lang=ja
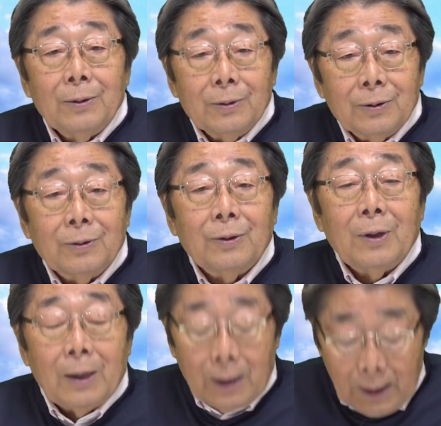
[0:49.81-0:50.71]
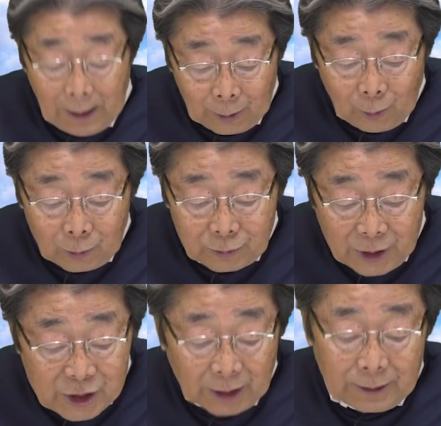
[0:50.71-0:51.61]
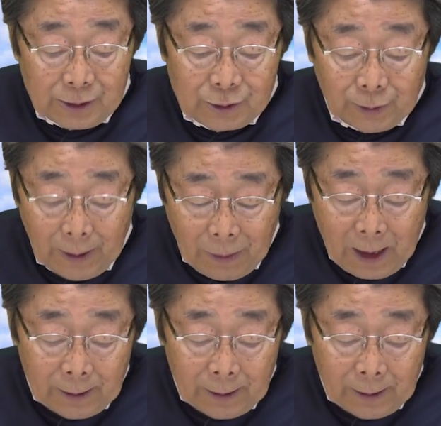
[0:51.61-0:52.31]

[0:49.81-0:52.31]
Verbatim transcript: うん。あの、嬉しかったですよね。